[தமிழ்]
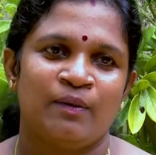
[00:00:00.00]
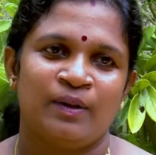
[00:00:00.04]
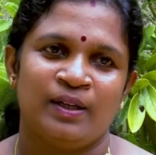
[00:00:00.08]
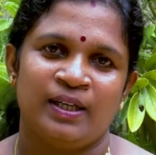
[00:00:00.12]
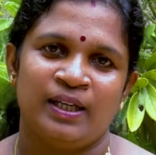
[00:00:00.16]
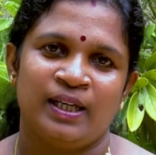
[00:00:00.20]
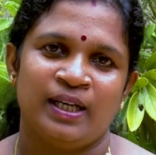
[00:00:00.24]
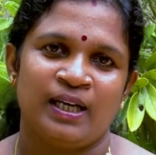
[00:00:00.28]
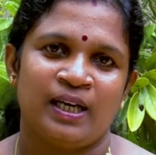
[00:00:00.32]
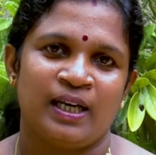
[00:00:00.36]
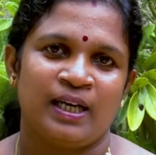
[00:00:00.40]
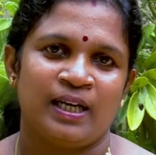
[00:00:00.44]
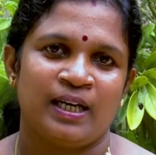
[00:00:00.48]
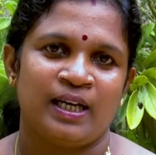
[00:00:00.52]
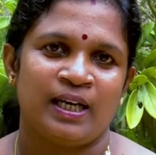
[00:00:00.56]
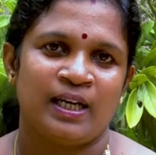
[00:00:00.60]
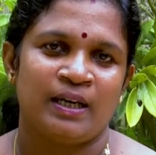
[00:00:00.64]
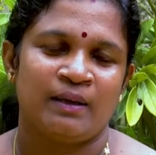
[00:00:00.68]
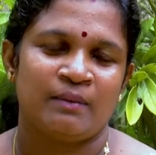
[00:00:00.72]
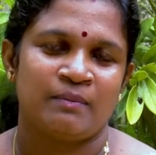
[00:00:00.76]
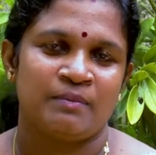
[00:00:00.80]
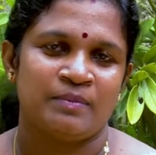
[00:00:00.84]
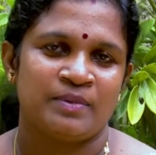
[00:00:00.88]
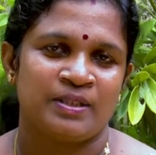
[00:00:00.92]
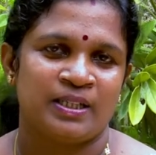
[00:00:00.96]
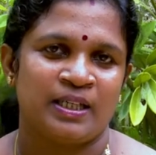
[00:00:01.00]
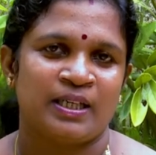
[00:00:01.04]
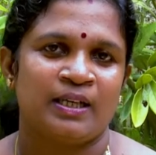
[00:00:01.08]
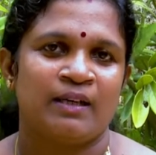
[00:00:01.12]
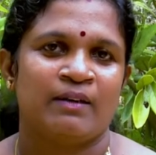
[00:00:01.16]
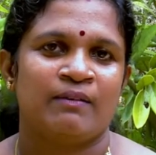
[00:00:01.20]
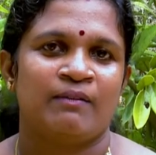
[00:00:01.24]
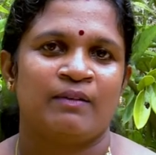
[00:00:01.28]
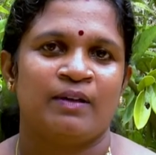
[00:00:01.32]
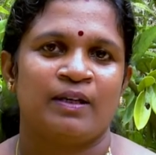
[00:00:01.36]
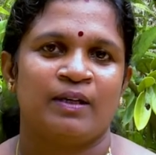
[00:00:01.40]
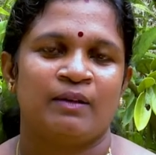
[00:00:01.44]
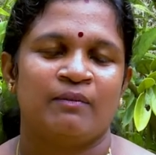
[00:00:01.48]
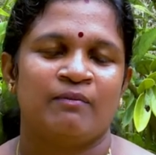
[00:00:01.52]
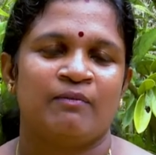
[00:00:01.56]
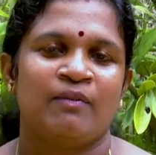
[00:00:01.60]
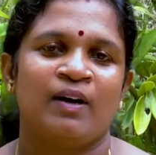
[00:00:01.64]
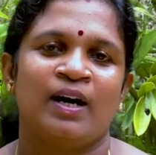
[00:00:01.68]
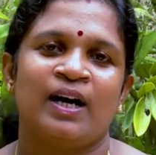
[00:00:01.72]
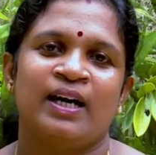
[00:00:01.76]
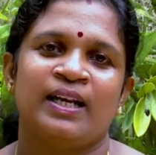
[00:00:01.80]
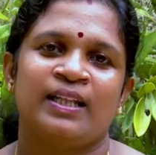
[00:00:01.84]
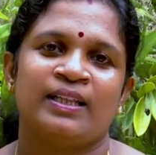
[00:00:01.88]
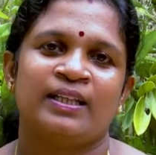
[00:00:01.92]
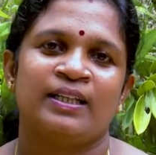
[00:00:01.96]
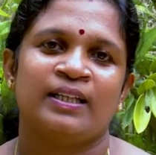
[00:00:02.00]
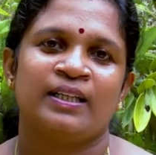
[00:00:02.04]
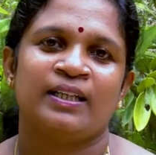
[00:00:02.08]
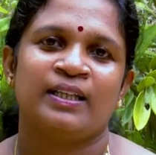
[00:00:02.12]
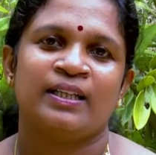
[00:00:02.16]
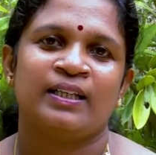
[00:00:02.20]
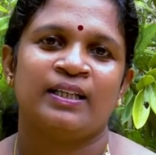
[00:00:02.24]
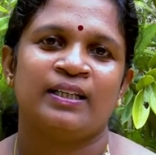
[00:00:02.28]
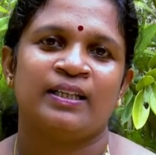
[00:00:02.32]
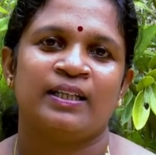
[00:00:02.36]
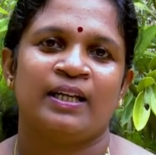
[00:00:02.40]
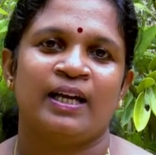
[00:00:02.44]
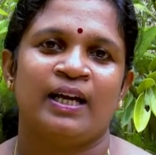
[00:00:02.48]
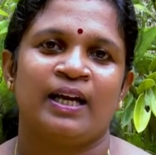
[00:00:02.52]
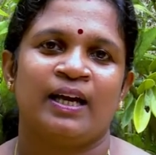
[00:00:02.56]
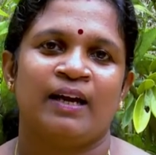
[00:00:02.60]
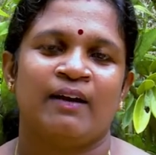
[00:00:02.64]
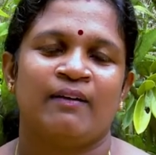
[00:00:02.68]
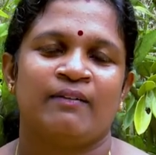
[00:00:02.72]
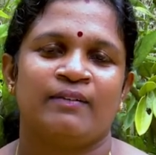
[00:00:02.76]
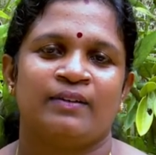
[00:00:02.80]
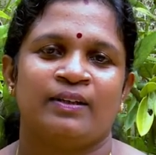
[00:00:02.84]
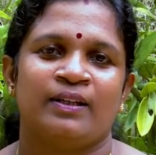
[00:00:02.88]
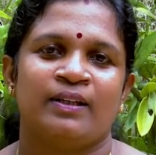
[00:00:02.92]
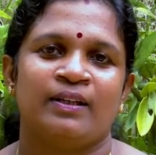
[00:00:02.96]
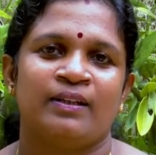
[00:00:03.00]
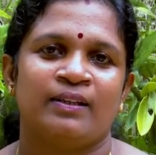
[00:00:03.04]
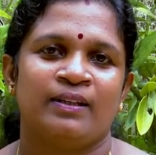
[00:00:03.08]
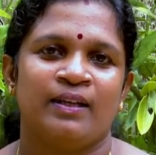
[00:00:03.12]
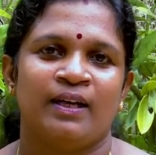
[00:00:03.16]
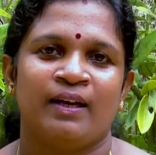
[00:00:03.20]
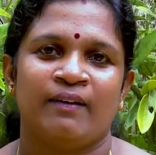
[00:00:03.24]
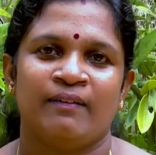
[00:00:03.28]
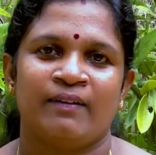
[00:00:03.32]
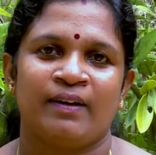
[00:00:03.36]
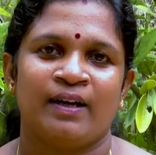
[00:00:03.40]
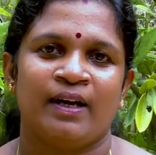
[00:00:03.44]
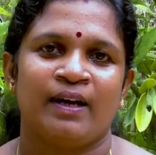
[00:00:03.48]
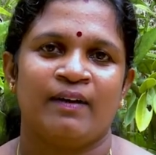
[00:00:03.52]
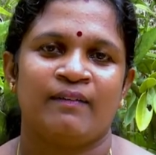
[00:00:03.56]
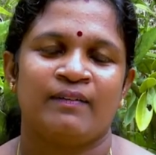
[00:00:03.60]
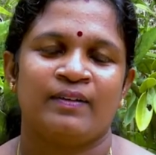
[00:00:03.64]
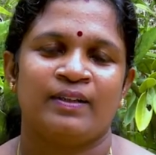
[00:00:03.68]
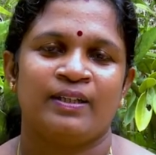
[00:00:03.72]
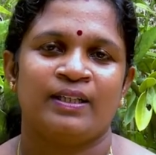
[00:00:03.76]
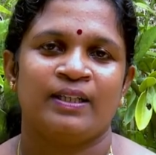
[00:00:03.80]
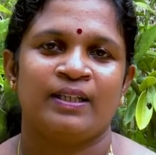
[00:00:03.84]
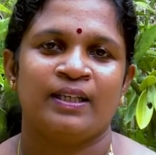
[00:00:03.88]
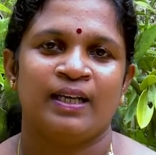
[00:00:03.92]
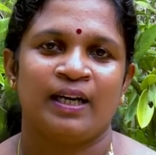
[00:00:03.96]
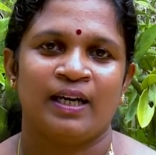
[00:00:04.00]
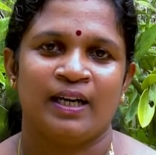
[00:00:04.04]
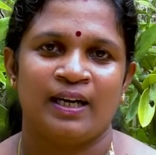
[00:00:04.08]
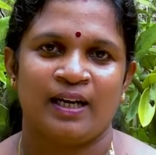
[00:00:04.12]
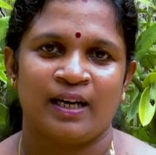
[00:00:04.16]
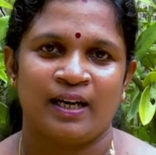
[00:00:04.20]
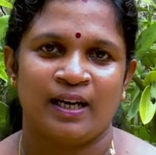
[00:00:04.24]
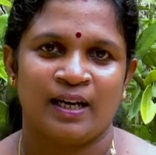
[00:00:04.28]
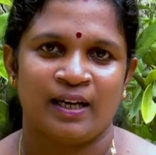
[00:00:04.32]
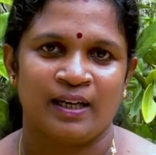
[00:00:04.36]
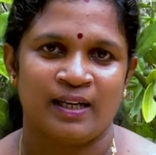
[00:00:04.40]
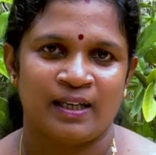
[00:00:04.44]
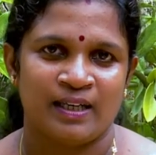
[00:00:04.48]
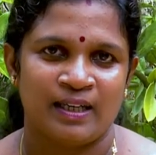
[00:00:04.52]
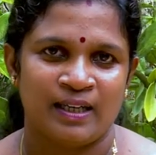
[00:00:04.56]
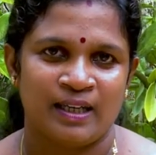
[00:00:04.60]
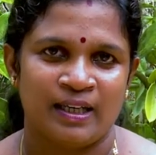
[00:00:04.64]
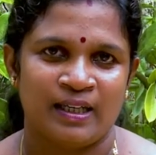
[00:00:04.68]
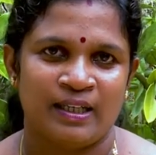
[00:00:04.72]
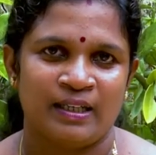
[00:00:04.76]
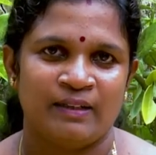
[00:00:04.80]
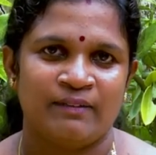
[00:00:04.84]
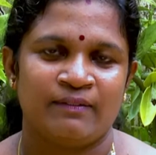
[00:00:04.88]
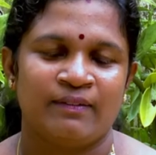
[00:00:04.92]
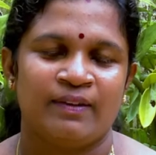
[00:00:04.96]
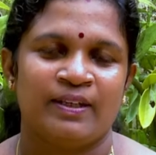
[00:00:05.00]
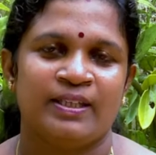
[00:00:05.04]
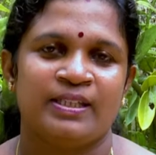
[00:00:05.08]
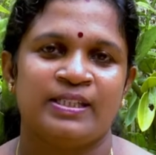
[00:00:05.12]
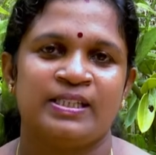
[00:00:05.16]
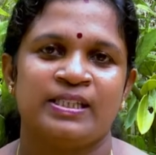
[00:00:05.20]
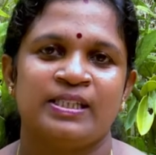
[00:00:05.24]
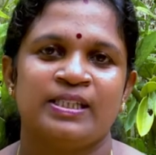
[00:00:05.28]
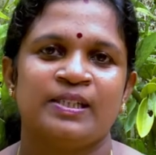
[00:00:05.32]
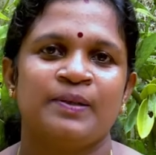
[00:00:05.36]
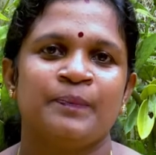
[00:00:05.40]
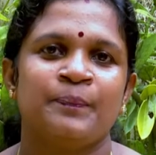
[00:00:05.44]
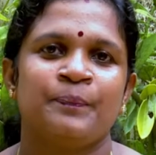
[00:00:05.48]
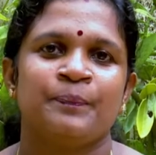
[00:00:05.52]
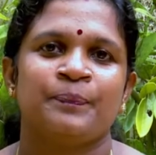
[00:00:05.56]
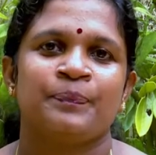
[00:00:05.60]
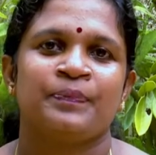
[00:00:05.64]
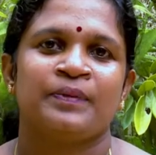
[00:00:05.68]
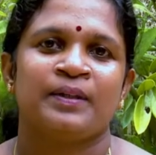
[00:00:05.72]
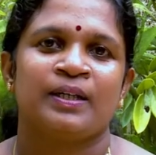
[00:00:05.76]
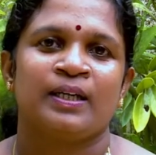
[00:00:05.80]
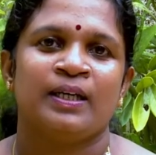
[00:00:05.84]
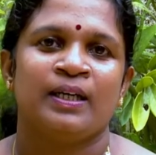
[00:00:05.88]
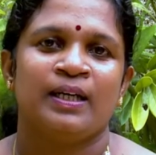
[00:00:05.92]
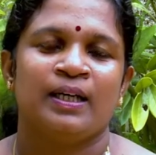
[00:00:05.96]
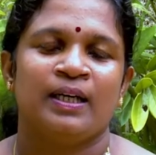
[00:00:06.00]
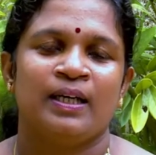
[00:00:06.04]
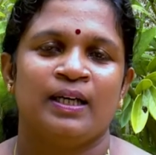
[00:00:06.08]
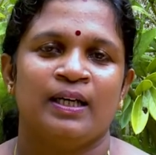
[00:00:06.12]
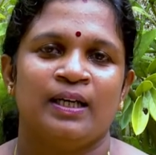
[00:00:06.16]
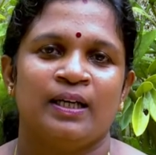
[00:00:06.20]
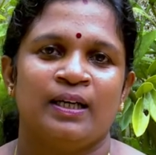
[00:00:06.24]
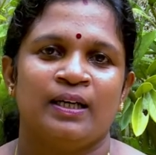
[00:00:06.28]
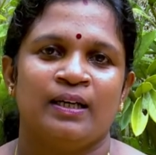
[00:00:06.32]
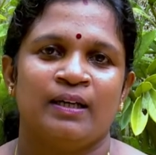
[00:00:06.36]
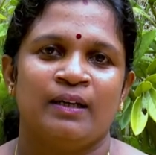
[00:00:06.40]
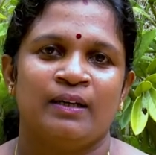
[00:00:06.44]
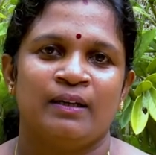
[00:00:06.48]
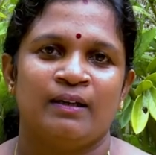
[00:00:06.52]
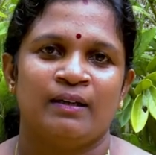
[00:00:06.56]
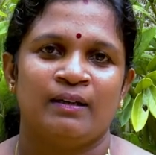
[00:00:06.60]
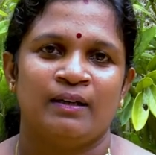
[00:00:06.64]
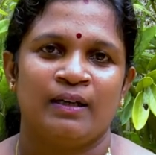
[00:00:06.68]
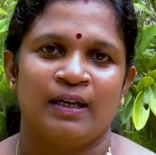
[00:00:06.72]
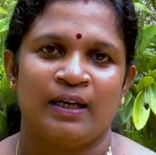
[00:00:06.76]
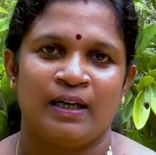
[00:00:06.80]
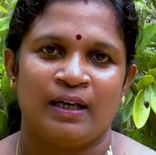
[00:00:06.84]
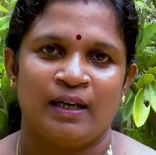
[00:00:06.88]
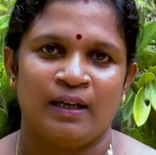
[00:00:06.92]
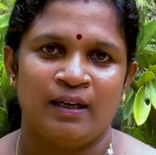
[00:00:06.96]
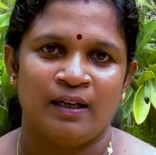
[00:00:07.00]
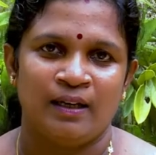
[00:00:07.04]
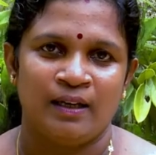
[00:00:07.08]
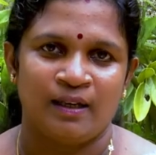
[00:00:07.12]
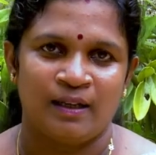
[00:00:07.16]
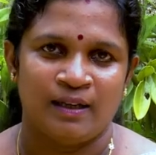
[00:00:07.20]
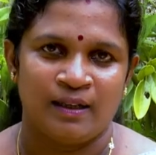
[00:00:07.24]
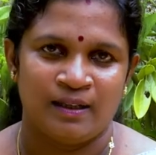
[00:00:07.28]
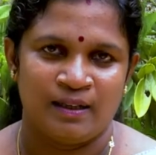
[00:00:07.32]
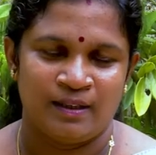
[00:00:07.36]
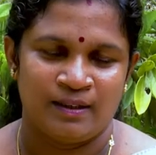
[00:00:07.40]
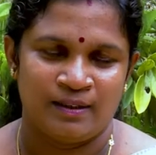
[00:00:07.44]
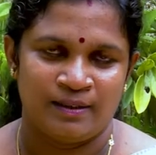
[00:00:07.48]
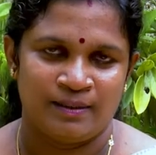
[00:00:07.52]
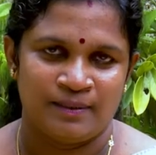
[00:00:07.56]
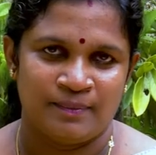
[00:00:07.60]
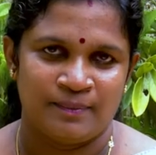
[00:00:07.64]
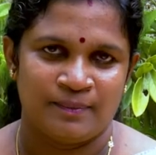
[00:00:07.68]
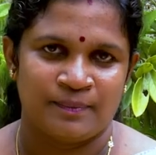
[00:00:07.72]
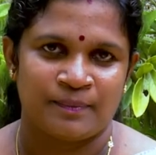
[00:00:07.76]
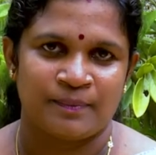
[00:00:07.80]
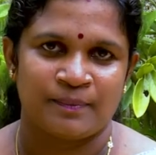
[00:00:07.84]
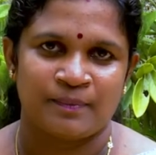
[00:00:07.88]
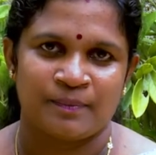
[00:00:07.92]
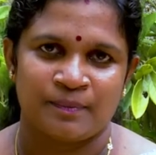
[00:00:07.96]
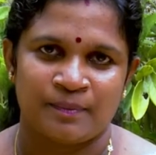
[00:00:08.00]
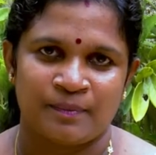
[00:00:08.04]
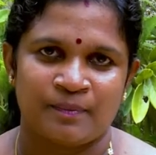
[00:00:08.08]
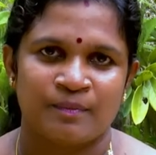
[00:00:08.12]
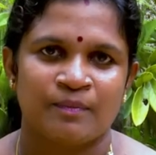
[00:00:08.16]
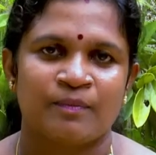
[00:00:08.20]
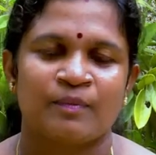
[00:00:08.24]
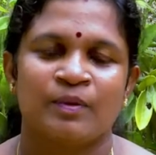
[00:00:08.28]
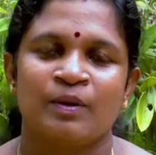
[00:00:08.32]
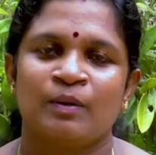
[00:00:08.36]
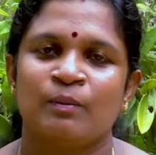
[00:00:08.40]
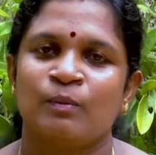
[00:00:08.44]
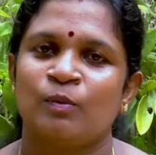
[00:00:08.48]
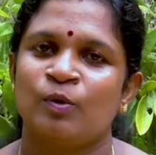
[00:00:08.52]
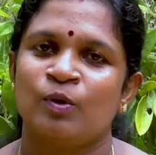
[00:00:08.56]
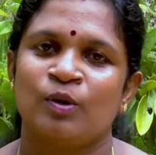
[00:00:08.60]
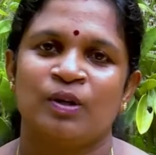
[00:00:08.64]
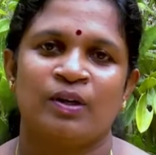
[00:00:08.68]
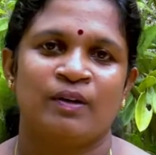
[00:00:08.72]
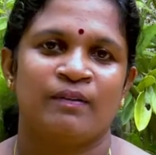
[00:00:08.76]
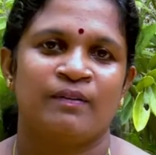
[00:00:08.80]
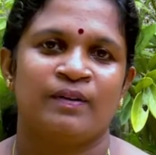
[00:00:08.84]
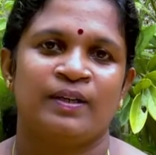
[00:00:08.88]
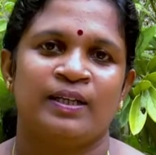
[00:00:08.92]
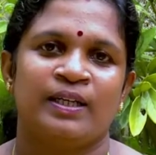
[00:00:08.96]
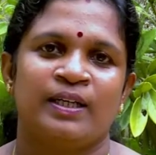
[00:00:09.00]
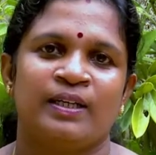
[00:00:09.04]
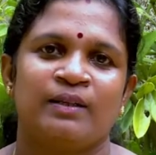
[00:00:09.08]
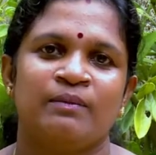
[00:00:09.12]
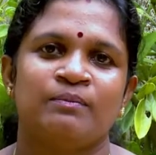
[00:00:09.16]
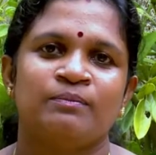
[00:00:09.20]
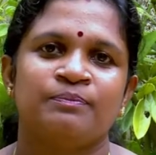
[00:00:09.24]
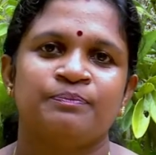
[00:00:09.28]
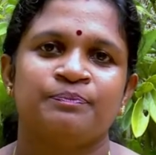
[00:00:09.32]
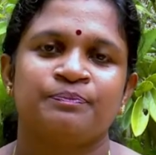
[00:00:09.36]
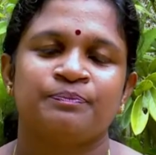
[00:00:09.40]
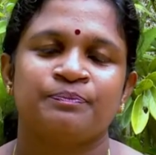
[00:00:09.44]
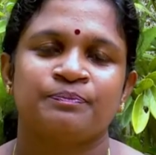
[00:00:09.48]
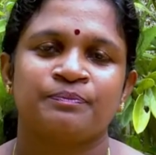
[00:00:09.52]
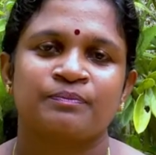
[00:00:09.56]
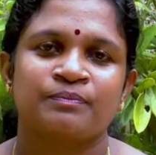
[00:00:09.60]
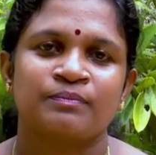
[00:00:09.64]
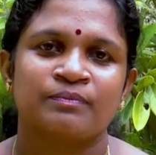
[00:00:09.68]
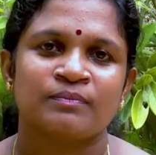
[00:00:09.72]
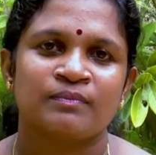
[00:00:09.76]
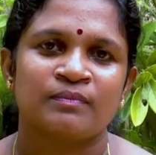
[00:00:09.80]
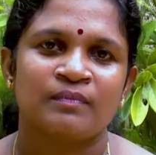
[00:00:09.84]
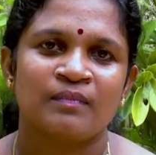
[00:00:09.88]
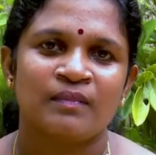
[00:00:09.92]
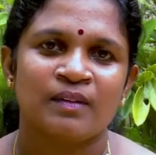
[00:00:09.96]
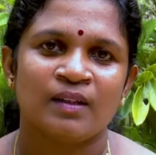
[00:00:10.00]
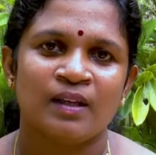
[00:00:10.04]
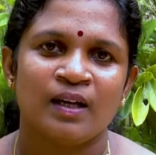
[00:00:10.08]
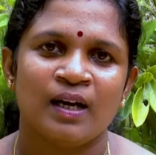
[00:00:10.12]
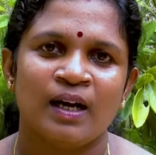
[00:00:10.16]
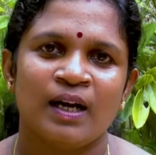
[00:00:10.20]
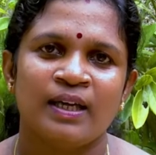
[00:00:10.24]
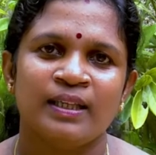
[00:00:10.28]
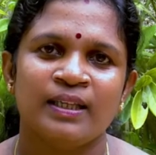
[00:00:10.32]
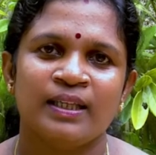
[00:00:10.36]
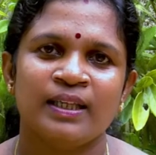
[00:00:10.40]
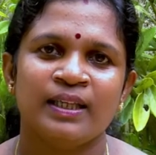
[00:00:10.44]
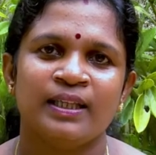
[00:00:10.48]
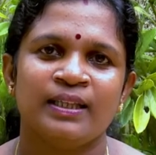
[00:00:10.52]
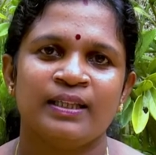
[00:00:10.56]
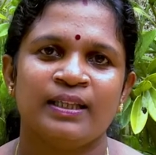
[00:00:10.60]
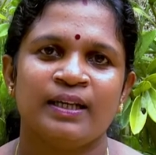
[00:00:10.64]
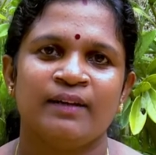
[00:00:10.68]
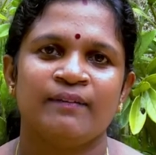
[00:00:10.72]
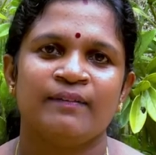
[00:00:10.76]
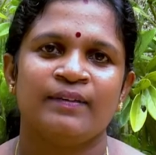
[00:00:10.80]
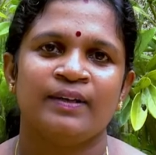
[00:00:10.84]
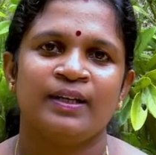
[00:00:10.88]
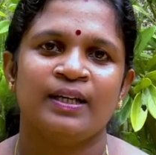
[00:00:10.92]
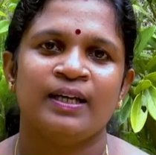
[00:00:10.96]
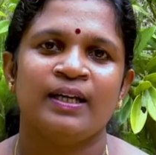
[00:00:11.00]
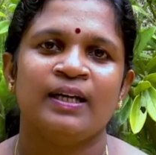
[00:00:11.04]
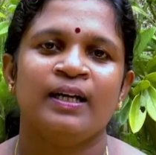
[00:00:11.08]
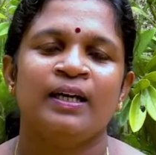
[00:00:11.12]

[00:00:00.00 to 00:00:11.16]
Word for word: குளியல் கட்டாயம் செய்ய வேண்டும் வாரத்துக்கு இரு தடைய இரு தடவையாவது நன்றாக எண்ணெய் வைத்து நீங்கள் முழுக வேண்டும் அதனை தவிர